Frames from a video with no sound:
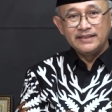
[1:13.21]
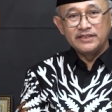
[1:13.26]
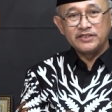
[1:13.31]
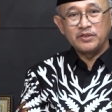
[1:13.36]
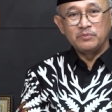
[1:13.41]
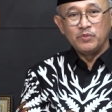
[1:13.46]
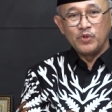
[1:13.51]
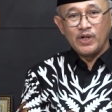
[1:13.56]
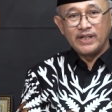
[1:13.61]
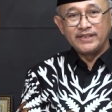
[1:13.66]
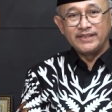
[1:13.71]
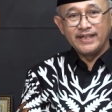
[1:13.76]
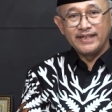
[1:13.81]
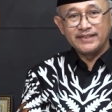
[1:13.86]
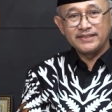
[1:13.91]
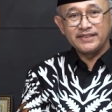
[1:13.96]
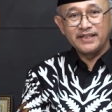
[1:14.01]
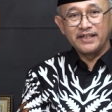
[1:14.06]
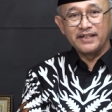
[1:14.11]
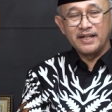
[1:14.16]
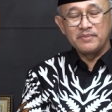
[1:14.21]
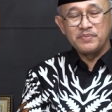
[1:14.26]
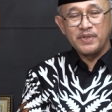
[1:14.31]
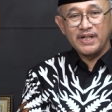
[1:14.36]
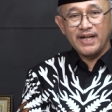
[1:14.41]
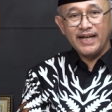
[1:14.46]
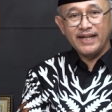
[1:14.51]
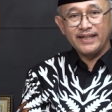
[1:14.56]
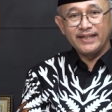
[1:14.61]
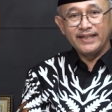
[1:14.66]
semuanya segera
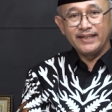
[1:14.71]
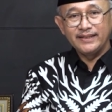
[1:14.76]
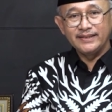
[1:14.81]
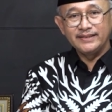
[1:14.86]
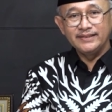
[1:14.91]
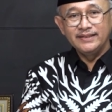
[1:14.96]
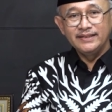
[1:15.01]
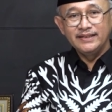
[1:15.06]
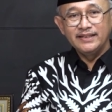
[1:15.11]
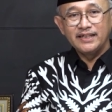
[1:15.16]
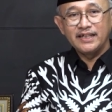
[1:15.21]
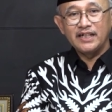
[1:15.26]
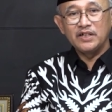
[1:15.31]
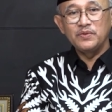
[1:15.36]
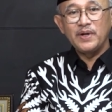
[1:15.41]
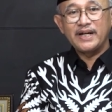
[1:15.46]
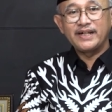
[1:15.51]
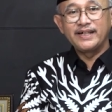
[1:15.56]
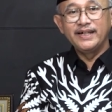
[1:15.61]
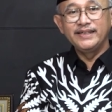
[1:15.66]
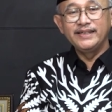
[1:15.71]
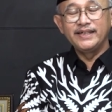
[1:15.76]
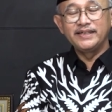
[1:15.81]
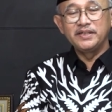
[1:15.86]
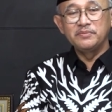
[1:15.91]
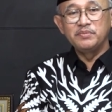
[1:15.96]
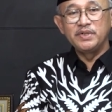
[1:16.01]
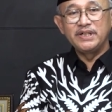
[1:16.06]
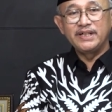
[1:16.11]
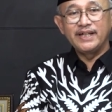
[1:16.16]
berakhir, keluarganya
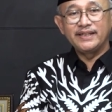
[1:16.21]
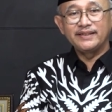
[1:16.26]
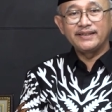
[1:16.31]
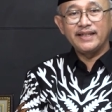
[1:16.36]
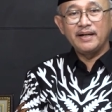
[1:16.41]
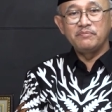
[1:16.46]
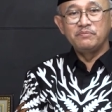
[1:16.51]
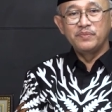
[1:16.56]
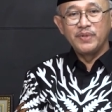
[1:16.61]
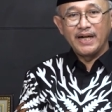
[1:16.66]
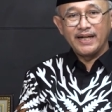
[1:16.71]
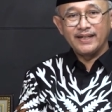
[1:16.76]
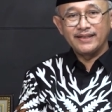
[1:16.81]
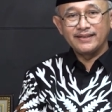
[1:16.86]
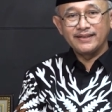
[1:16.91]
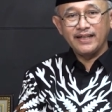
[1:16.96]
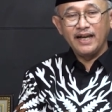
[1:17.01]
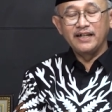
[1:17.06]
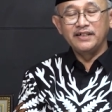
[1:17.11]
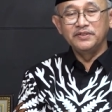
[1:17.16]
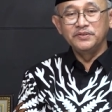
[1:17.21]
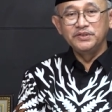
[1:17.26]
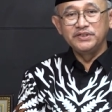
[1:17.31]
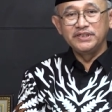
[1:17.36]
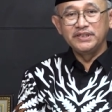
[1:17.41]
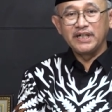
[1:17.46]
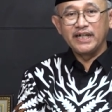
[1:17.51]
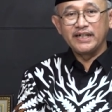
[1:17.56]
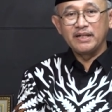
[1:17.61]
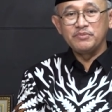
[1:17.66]
diberikan tabah tahan
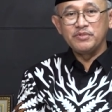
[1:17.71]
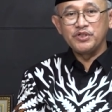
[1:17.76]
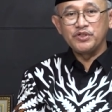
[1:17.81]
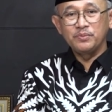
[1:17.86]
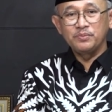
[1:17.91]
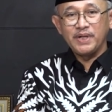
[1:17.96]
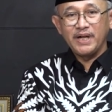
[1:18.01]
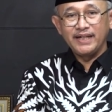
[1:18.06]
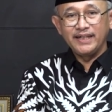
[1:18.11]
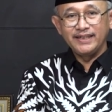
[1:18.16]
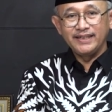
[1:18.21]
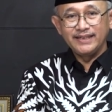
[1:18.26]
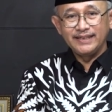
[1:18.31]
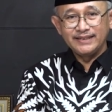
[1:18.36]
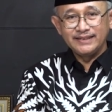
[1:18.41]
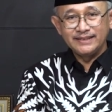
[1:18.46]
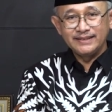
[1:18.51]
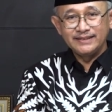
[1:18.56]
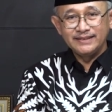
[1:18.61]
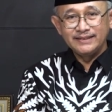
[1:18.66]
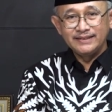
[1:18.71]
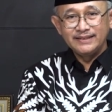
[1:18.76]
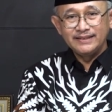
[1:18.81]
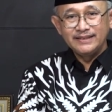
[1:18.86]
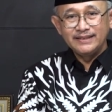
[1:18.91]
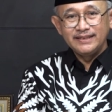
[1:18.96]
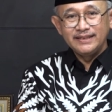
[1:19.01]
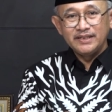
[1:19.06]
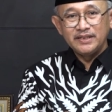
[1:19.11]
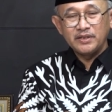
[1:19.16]
uji menghadapi cobaan ini.
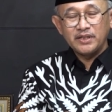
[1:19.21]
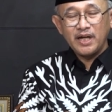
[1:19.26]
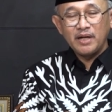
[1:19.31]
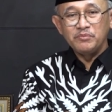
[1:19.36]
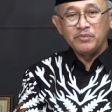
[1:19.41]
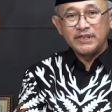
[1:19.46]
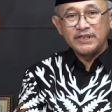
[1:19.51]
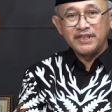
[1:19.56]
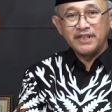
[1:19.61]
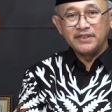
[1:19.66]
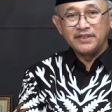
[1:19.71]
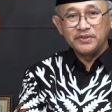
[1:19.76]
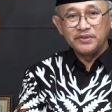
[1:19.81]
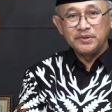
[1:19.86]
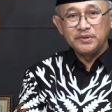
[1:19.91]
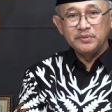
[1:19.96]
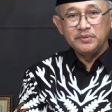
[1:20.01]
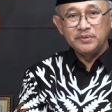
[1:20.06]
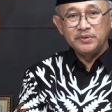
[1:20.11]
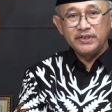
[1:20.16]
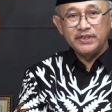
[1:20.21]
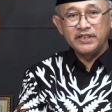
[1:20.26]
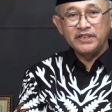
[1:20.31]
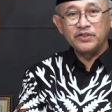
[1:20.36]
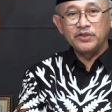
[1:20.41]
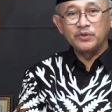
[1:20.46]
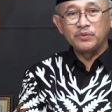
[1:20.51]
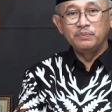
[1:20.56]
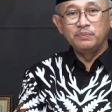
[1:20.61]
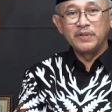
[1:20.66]
Kami tentu
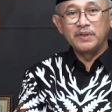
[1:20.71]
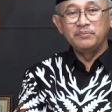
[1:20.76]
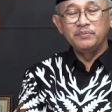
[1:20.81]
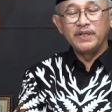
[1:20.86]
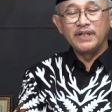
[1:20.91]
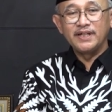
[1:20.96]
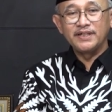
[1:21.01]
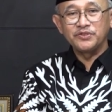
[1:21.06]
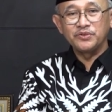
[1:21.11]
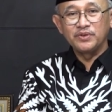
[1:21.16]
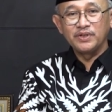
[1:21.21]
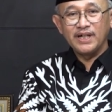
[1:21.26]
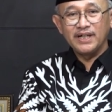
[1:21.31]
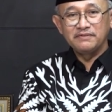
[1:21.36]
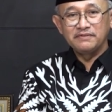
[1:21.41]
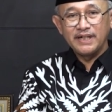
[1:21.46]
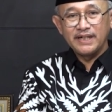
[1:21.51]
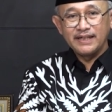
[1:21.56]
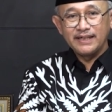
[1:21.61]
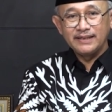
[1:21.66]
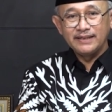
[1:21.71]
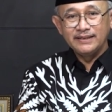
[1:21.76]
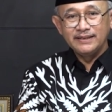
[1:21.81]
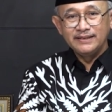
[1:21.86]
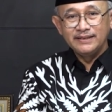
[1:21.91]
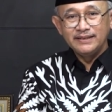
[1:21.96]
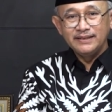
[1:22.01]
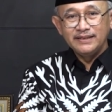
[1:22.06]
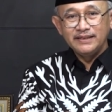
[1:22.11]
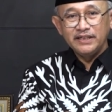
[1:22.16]
ikut berbela sungkawa,
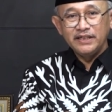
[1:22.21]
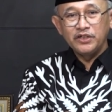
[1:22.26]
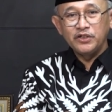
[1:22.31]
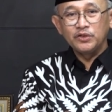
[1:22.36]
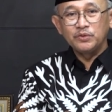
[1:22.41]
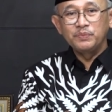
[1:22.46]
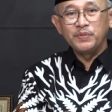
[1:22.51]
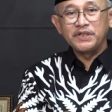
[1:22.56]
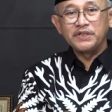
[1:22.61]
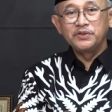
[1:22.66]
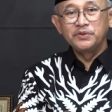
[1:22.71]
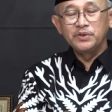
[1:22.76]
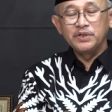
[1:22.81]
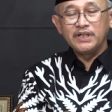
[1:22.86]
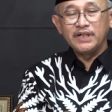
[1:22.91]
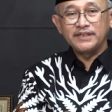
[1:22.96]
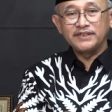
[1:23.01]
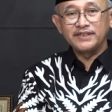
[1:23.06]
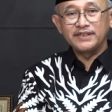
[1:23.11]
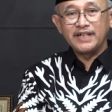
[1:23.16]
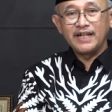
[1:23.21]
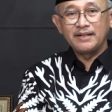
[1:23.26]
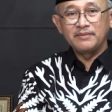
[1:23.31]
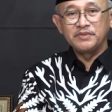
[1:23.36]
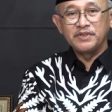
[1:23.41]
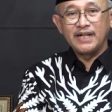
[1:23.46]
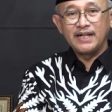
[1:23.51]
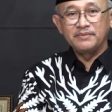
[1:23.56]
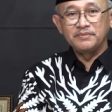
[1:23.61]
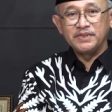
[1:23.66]
ikut berduka
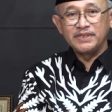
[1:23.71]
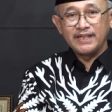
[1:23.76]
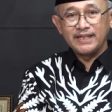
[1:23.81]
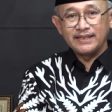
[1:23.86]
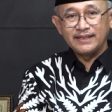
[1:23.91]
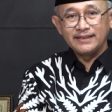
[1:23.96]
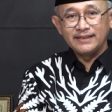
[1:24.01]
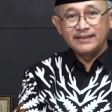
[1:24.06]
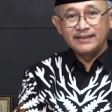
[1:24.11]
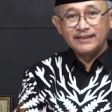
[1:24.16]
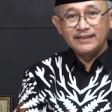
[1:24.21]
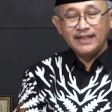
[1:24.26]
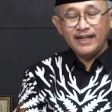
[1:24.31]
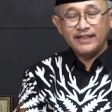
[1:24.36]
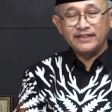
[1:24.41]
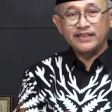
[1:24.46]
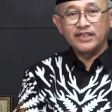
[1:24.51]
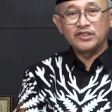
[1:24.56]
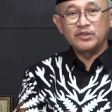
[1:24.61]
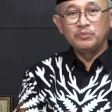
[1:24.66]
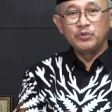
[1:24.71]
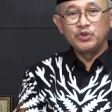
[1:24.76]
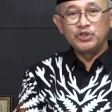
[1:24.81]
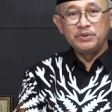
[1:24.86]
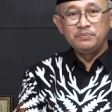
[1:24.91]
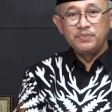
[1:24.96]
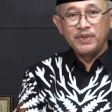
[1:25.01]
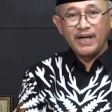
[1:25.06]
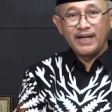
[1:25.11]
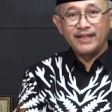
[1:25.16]
sedalam-dalamnya atas
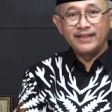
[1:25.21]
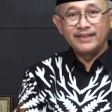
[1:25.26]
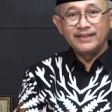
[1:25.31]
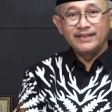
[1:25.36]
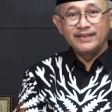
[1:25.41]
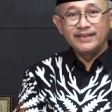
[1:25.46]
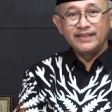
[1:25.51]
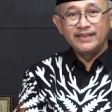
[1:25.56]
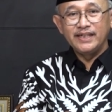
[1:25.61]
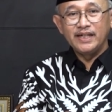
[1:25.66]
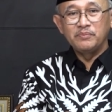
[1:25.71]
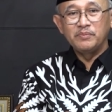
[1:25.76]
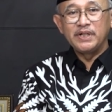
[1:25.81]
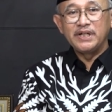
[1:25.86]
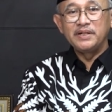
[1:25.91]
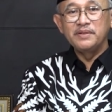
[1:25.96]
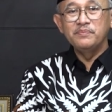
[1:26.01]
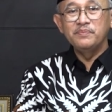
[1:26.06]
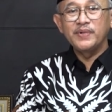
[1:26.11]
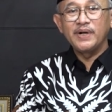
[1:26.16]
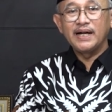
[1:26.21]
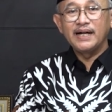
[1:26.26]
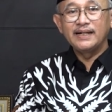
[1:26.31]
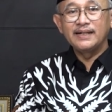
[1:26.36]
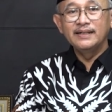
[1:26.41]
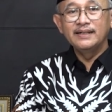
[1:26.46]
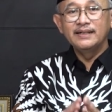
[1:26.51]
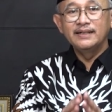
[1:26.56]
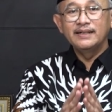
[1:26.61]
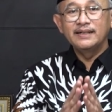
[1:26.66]
musibah yang
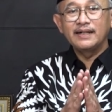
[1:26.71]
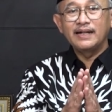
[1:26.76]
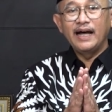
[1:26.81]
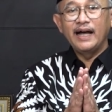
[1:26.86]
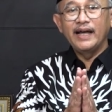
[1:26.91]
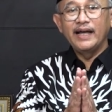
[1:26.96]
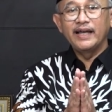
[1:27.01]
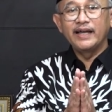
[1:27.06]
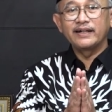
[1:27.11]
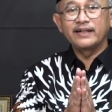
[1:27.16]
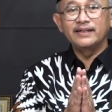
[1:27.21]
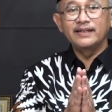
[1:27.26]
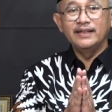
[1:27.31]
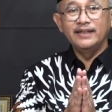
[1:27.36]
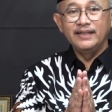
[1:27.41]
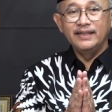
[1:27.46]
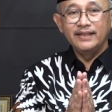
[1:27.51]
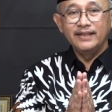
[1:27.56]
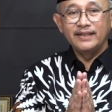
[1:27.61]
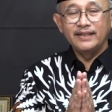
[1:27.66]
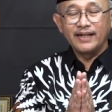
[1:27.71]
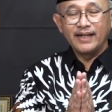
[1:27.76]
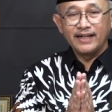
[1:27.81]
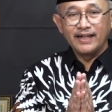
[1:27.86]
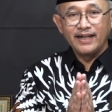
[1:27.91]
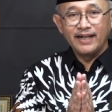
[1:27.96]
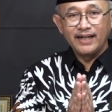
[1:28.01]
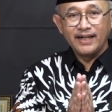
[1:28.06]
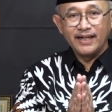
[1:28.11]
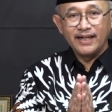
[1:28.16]
menimpa KRI
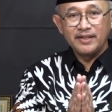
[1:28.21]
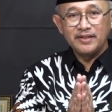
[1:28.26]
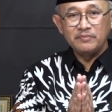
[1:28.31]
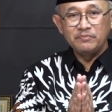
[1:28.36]
Nanggala